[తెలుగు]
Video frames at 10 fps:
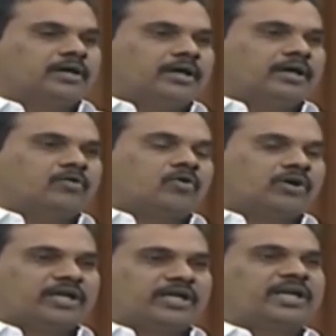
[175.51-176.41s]

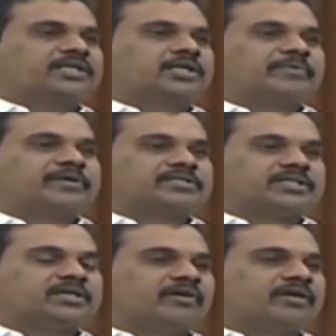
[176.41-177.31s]
కొండరగలని చెప్పేసి
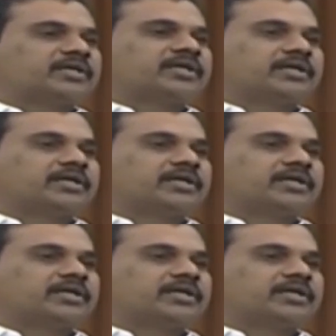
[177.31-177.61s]
వాటిని